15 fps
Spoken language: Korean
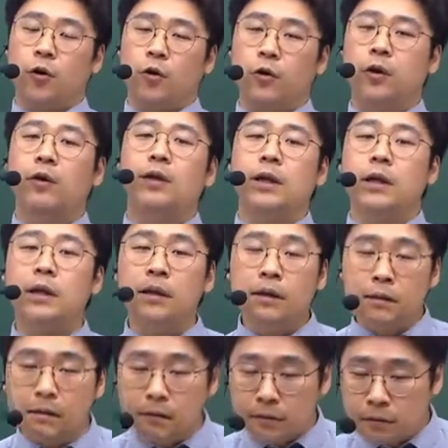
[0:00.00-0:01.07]
어떤 인,
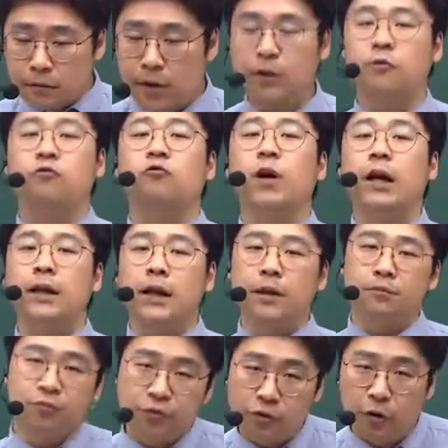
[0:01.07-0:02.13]
그 우리가
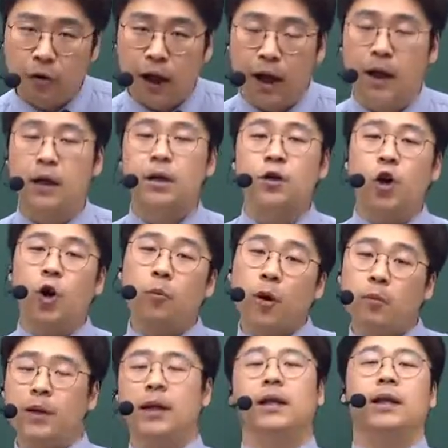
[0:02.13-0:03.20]
유관된 부서와
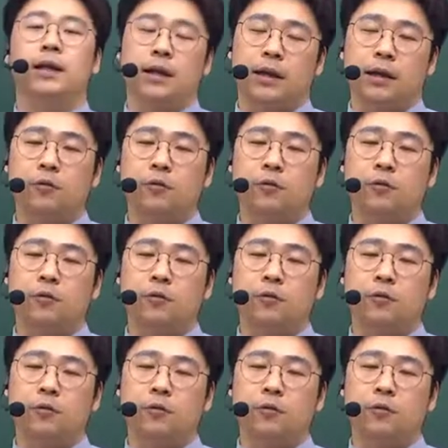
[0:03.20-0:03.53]
협업을 한다는 얘기.